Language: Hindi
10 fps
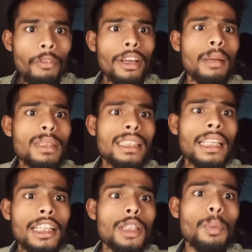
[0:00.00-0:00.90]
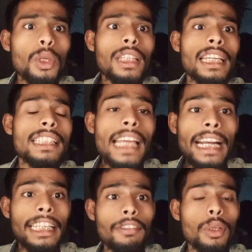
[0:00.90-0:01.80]
वेनम जिस तरीके से पूरी तरीके से
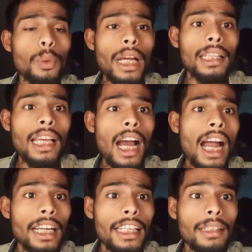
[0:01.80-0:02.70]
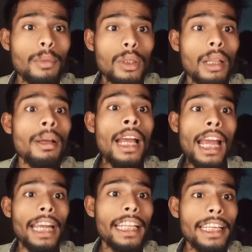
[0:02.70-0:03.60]
एक्टिवेट हो जाता है हार्डी मतलब
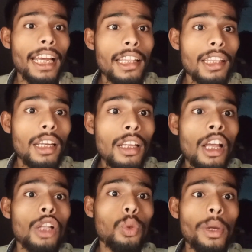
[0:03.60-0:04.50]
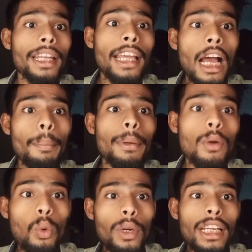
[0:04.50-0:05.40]
एडी के अंदर तो है ना यहाँ पे
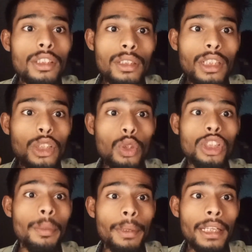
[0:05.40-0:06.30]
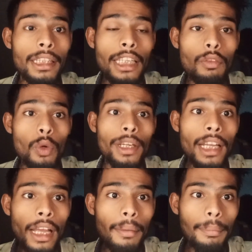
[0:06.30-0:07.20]
कोडेक्स की जो चिप रहती है वो है
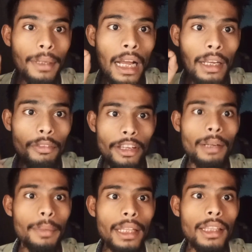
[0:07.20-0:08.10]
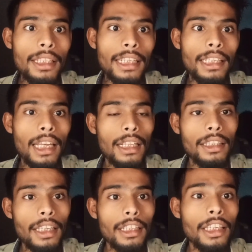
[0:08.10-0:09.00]
ना यहाँ के वेनम के अंदर देखने
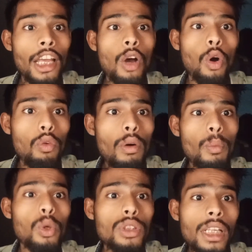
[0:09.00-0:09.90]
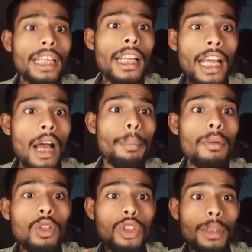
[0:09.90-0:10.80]
लगती है कि और वो मोन्स्टर है ना यहाँ
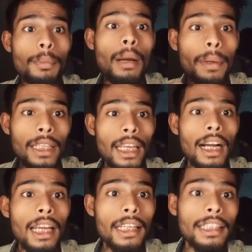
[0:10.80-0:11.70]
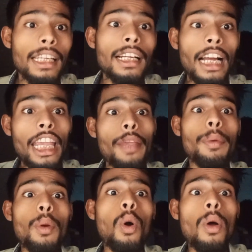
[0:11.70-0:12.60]
पे वो चिप का पता लगा लेते हैं कहीं
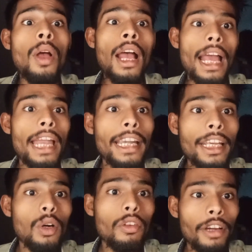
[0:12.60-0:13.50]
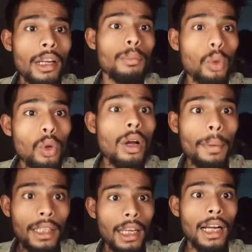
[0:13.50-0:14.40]
भी हो एडी और वेनम दोनों का
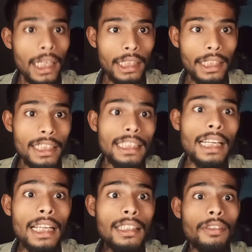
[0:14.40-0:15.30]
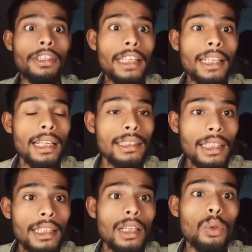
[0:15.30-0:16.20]
पता लगा लेते हैं इसके अलावा सिर्फ एक ही
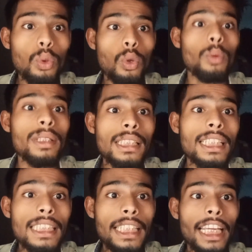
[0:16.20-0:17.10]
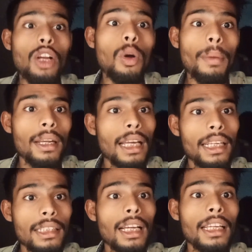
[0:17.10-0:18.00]
रास्ता रहता है उन दोनों में से किसी एक को मरना
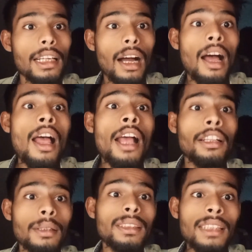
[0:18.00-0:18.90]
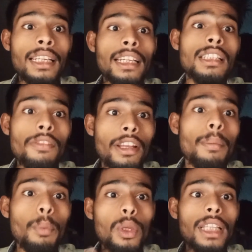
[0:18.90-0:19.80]
रहता जब जिस तरीके से
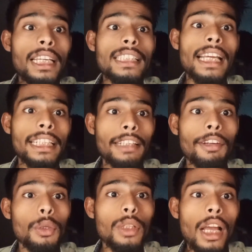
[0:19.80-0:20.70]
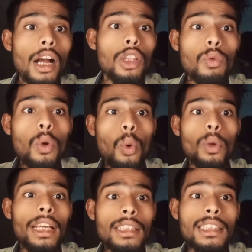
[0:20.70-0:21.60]
वेनम पूरी तरीके से एक्टिवेट हो जाएगा तो वो
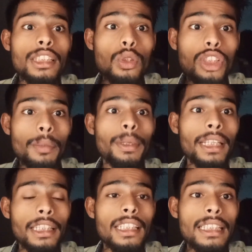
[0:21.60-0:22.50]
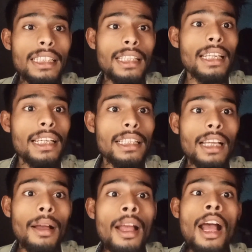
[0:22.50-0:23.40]
कोडेक्स की जो चिप रहती है जिस तरीके
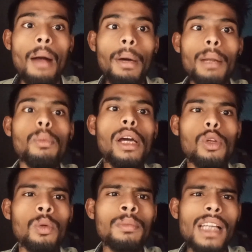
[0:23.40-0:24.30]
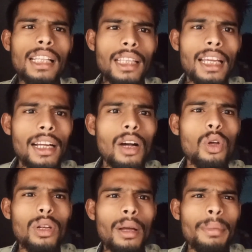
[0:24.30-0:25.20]
से हमारा मोबाइल घूम जाता है
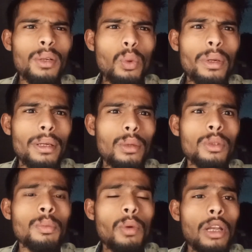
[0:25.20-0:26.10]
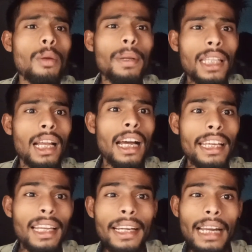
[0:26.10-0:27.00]
और हमें कोई उस मोबाइल को पता
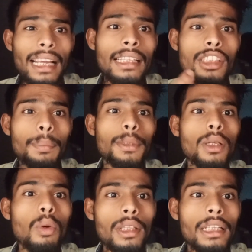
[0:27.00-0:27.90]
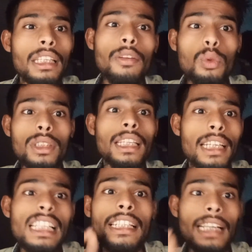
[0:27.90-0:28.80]
लगाने के लिए ट्रैकिंग चिप की ज़रूरत रहती है उसी
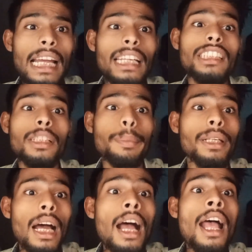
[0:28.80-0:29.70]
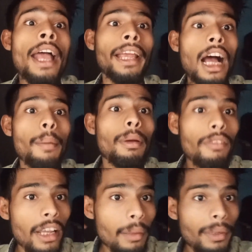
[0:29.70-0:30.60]
तरीके से ट्रैकिंग चिप है ना यहाँ पे
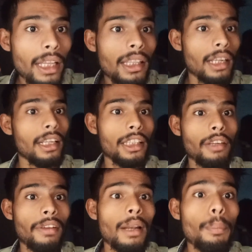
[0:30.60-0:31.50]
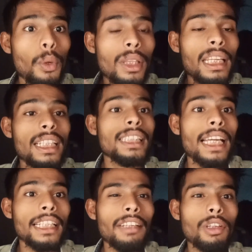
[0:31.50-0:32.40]
वैनम के अंदर रहती है वैनम पूरी तरीके
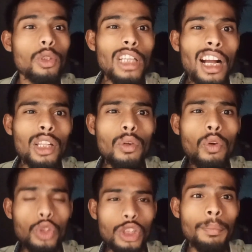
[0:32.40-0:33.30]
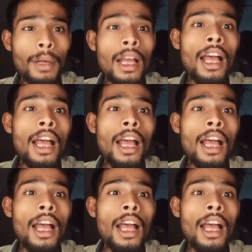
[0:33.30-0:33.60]
से एक्टिवेट हो जाएगा तो वो चिप